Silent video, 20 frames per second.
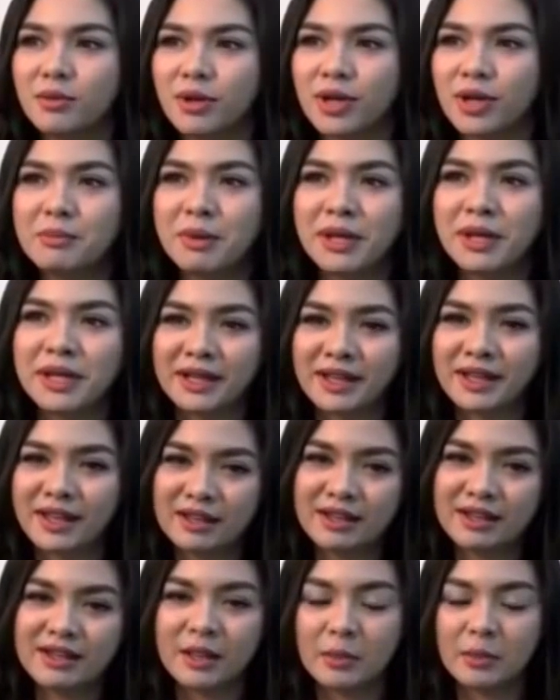mungkin banyak
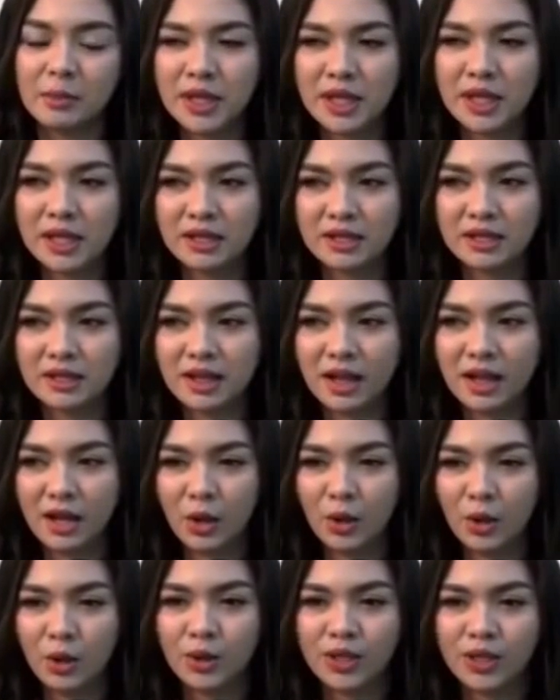yang nggak tapi
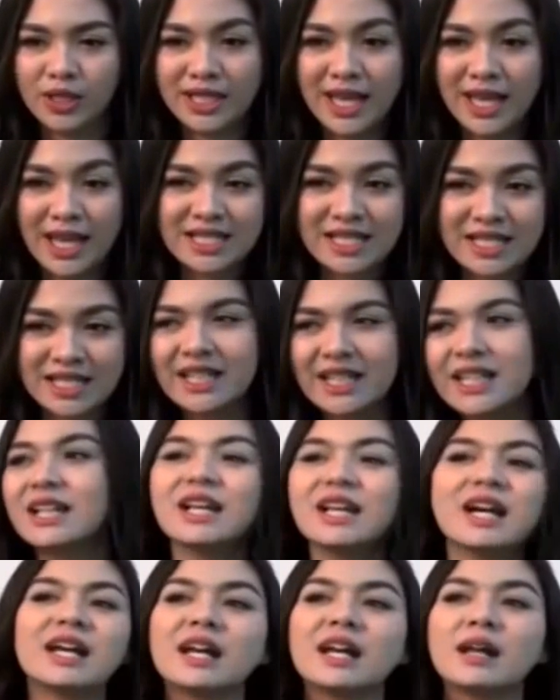kalau dia
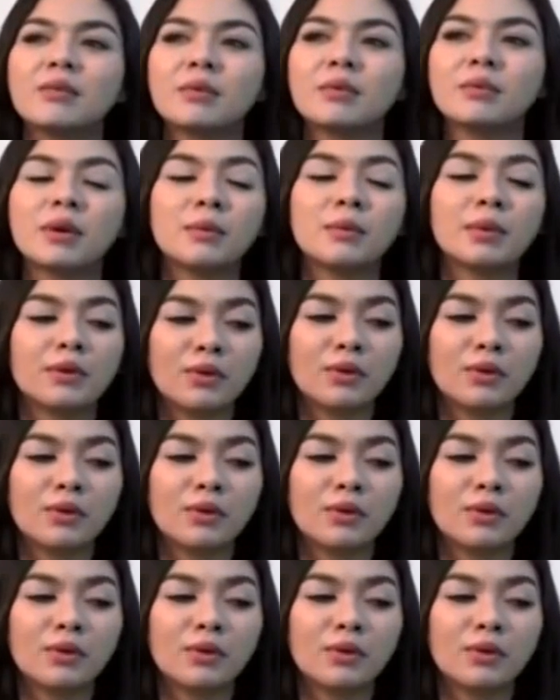sendiri karena memang